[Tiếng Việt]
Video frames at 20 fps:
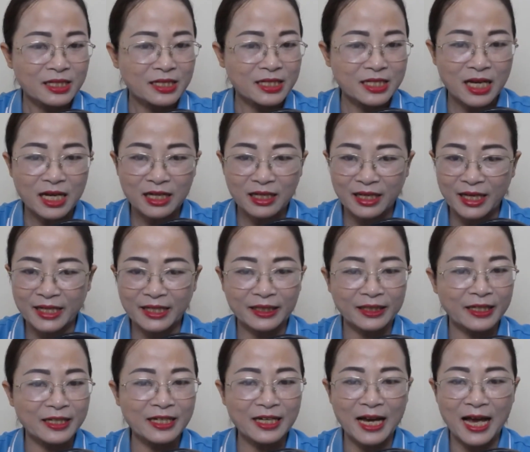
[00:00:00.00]
Chắc anh
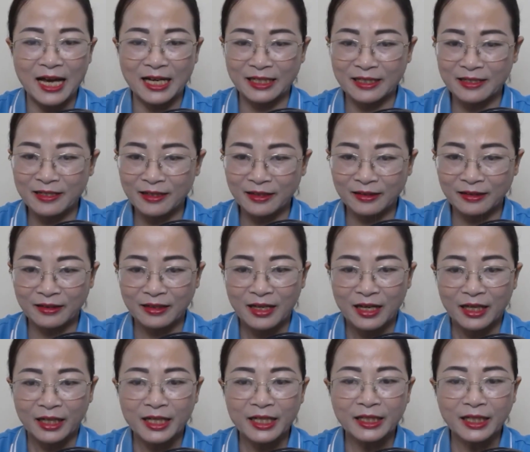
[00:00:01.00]
thấy ngạc nhiên
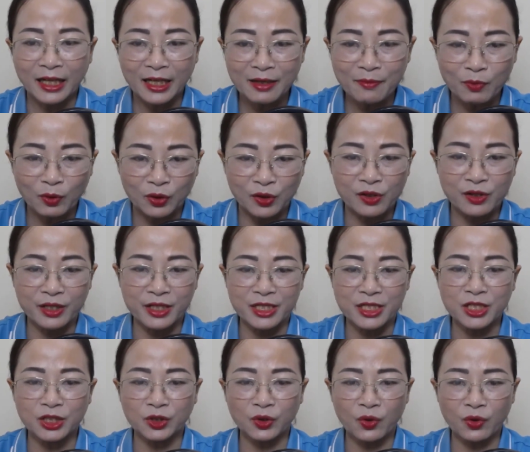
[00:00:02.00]
khi thấy một người
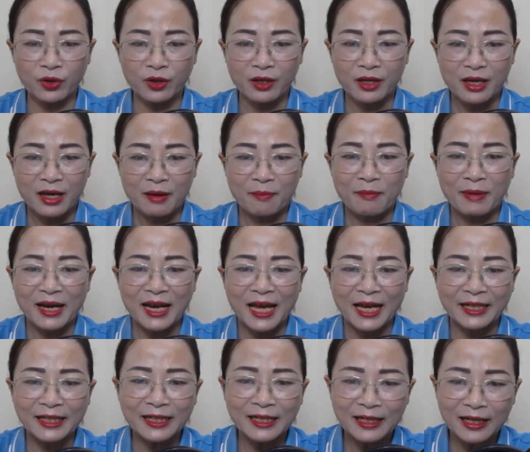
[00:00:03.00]
như tôi mà lại
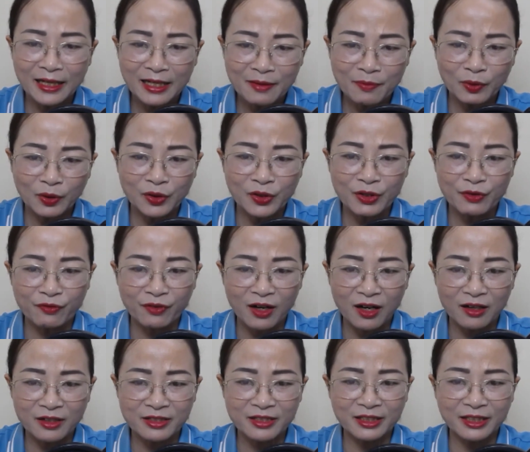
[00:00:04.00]
đi lấy một người
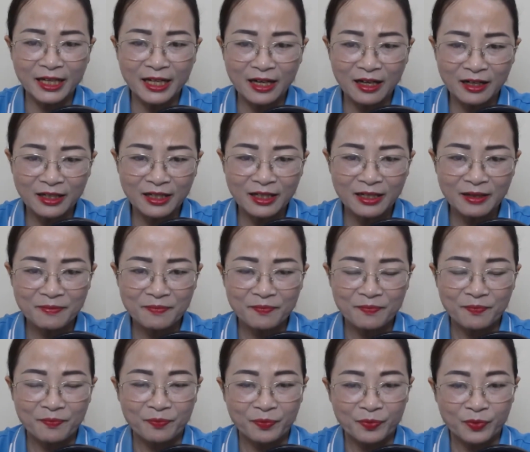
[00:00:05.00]
vợ như thế ấy.
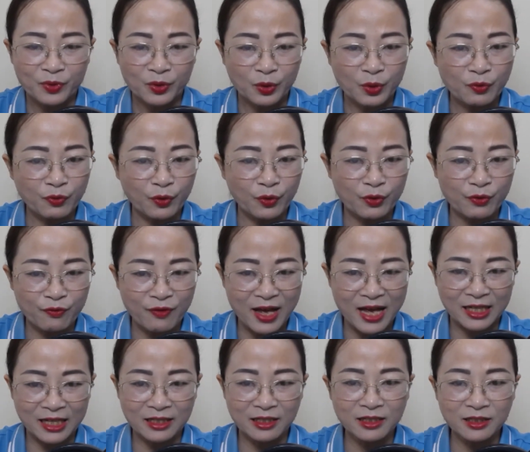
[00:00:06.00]
Tôi vội
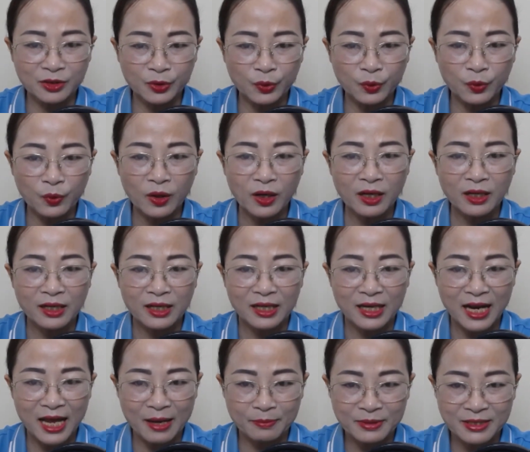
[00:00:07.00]
vàng ngừng đũa,
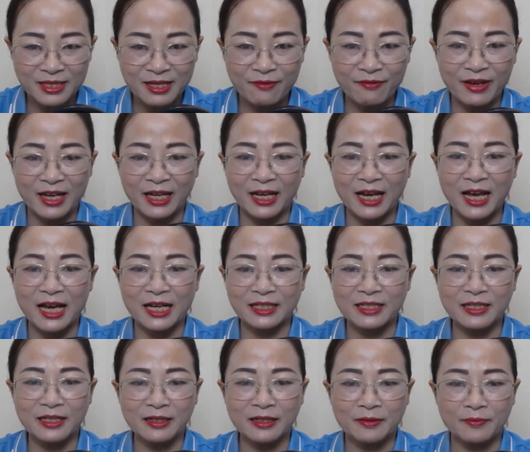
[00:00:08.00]
làm ra vẻ ngạc
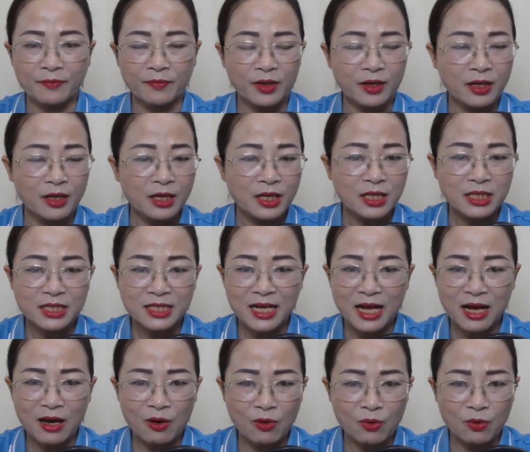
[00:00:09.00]
nhiên.
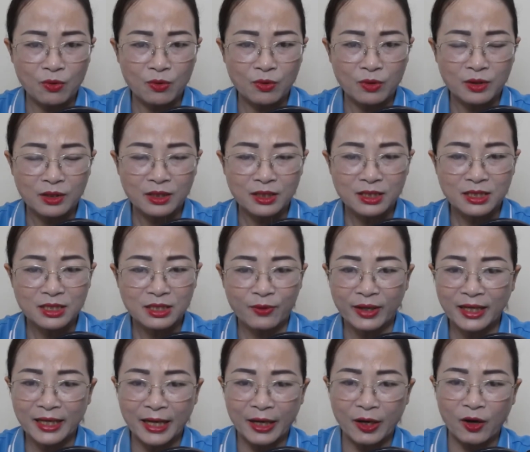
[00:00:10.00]
Sao? Sao
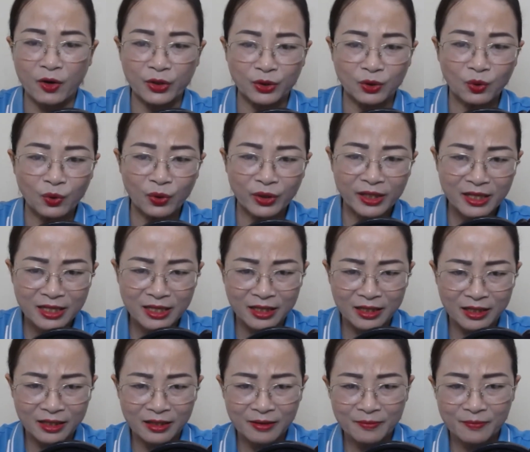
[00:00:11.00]
anh lại hỏi tôi thế
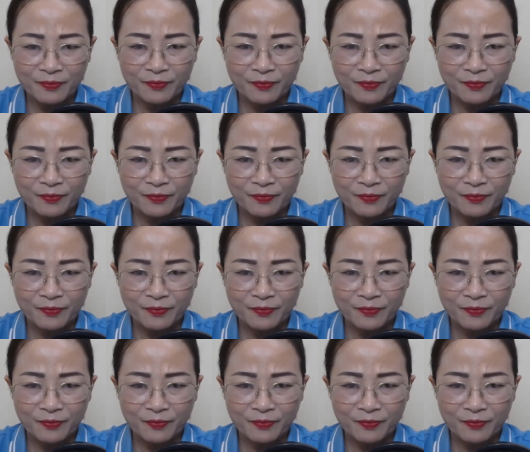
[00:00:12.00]
nhỉ?